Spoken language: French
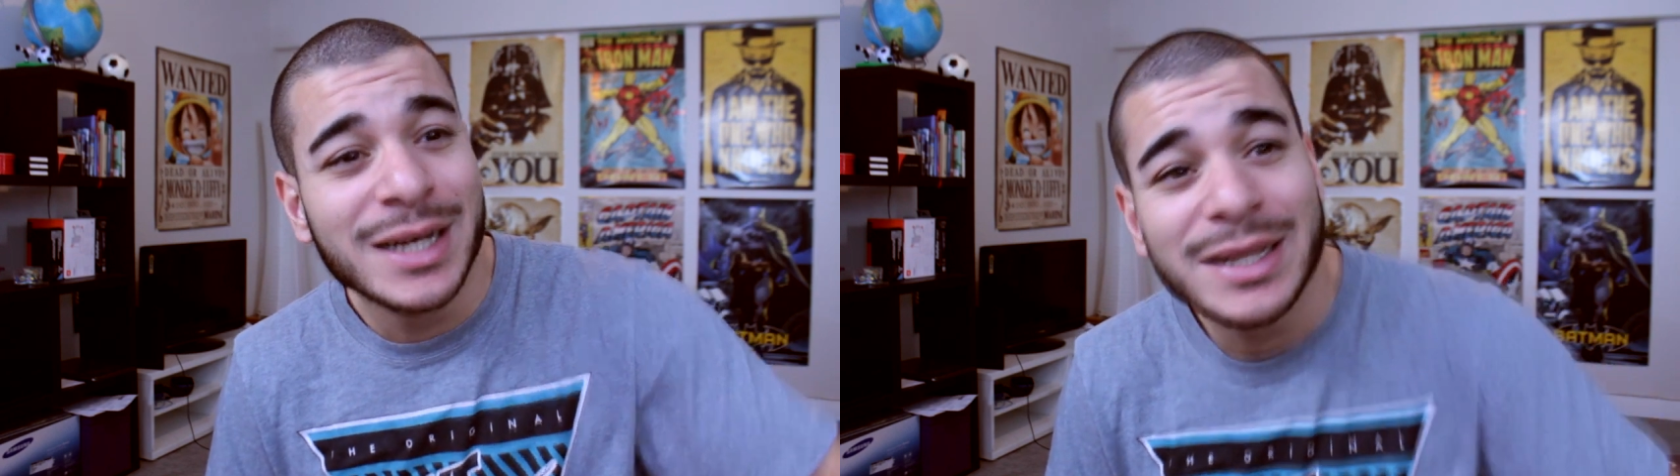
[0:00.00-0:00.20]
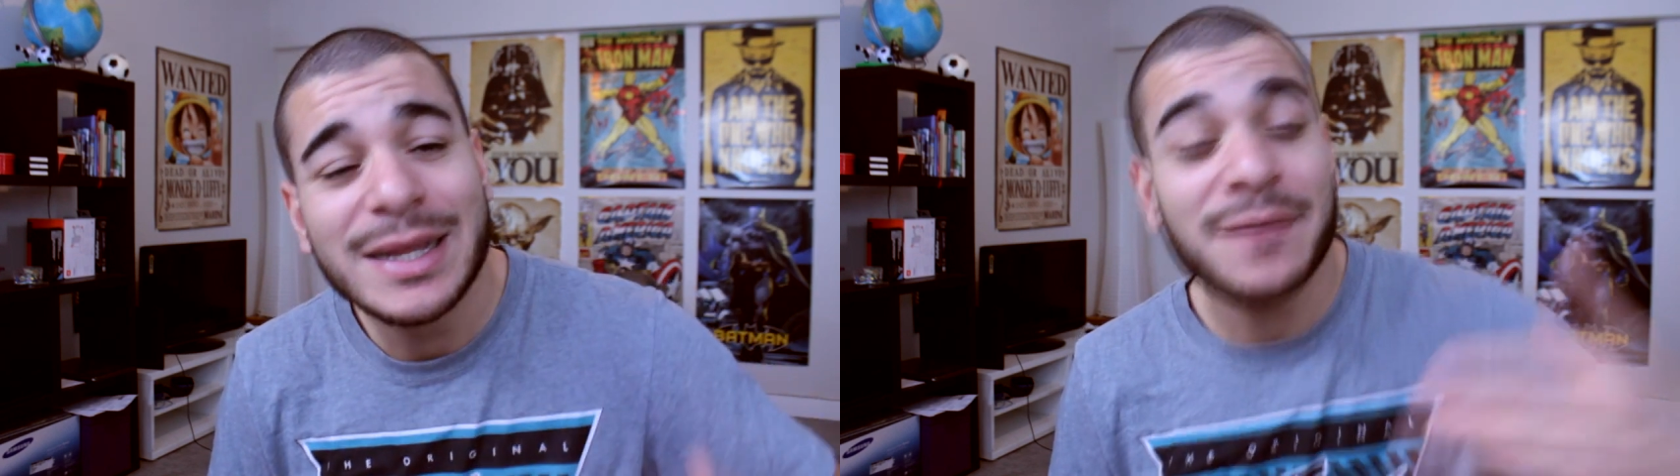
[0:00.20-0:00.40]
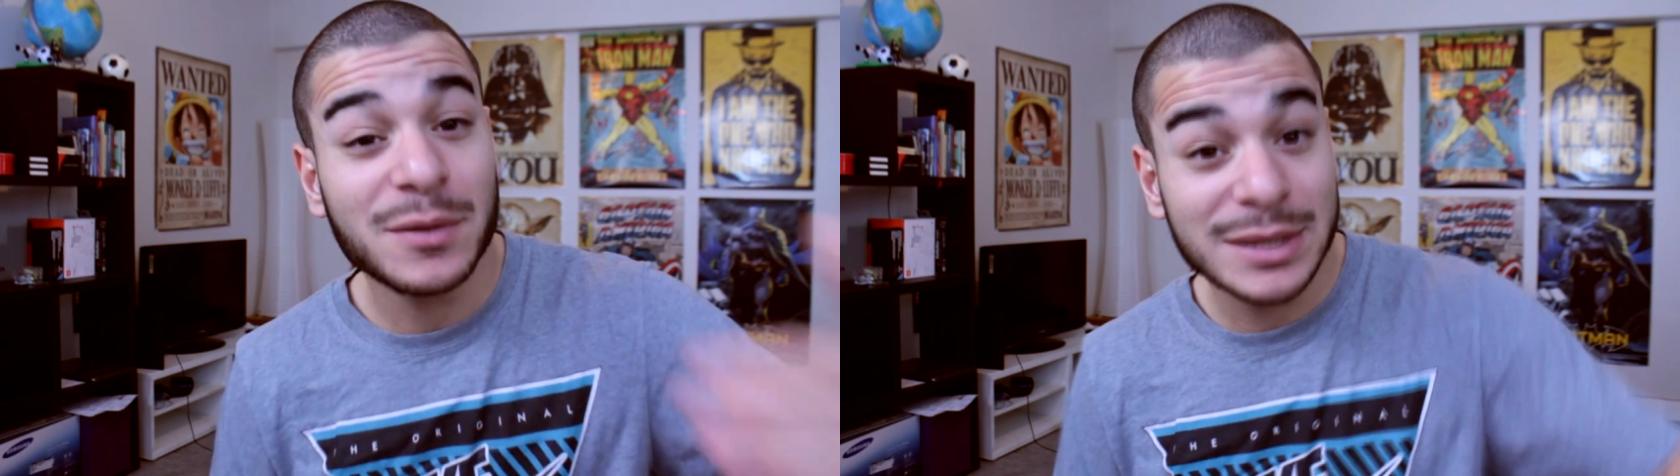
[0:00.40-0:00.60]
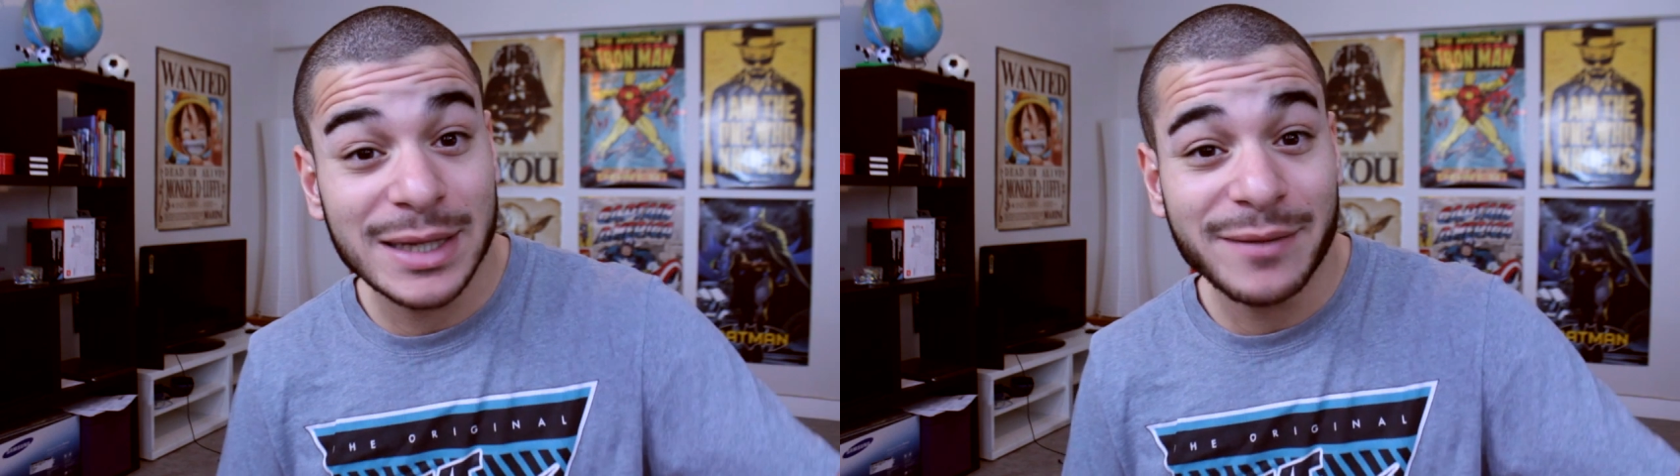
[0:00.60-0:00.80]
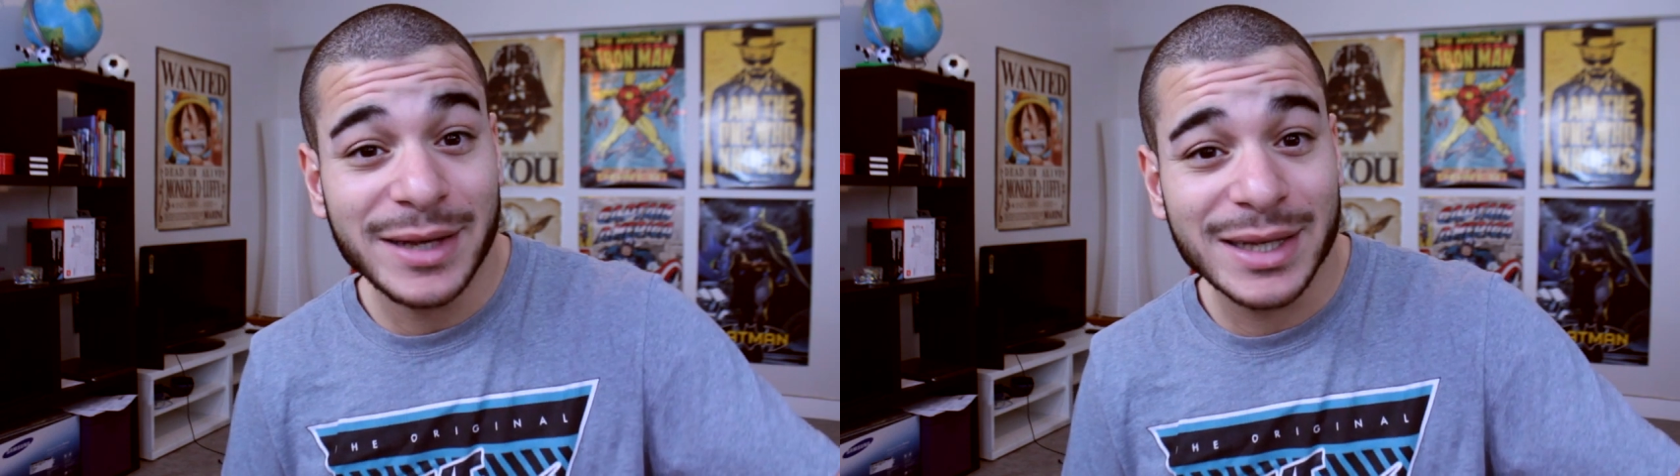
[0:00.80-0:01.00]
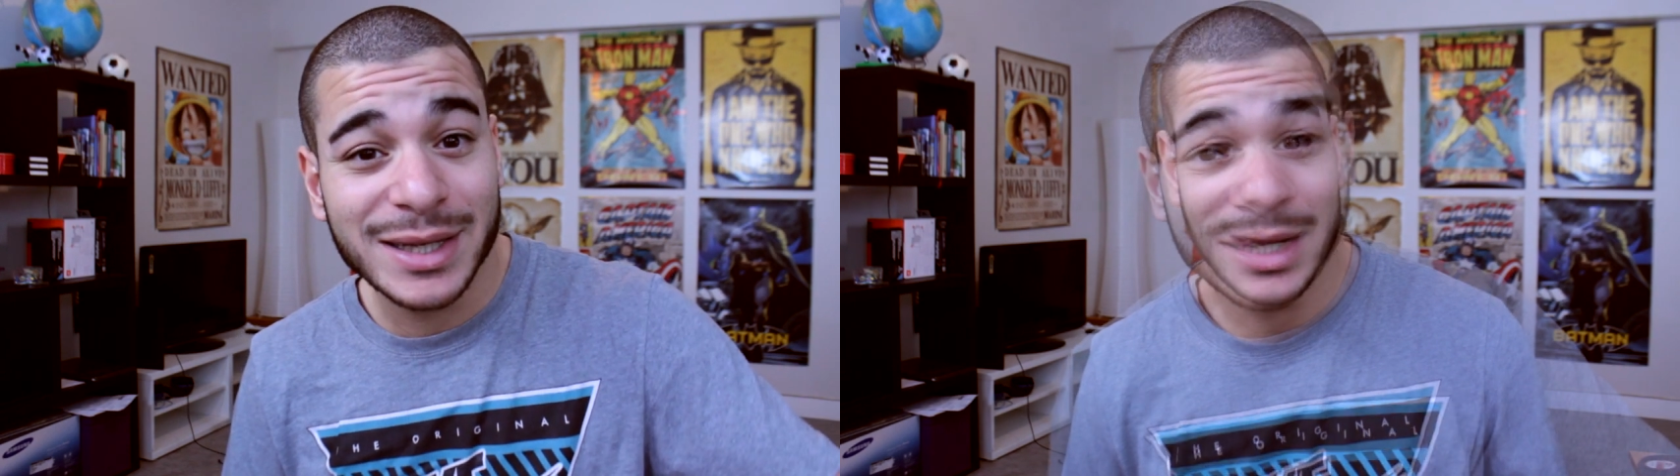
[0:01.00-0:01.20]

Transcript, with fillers: d'avancer avec.